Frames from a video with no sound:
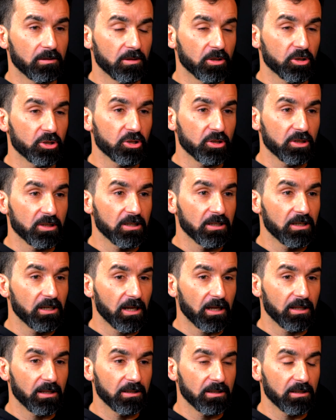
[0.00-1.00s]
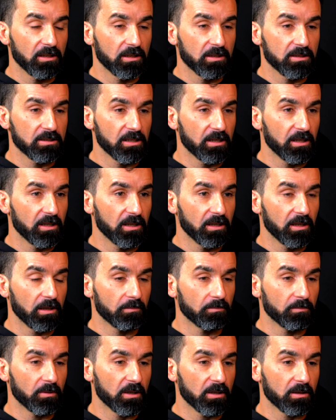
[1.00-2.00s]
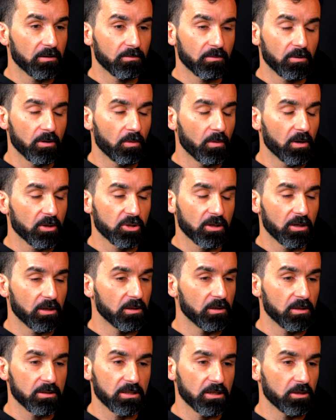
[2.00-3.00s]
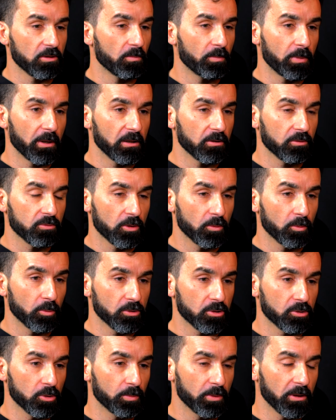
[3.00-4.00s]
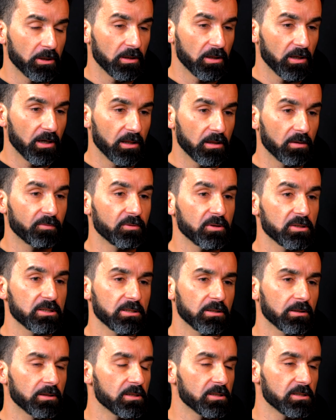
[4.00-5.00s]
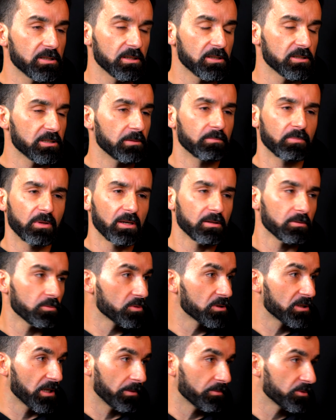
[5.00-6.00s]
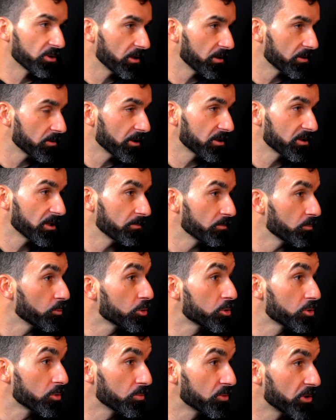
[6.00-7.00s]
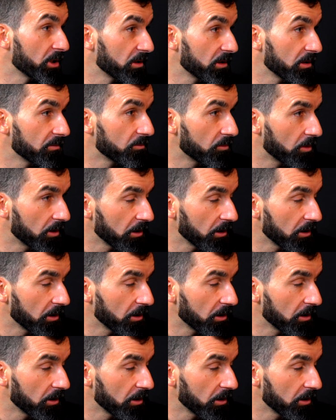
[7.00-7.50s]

nascida e criada aqui na Nazaré, eh, eu acho que a Nazaré não para de me surpreender. É difícil dizer sempre, é, tu sabes, é, é sempre muito subjetivo, não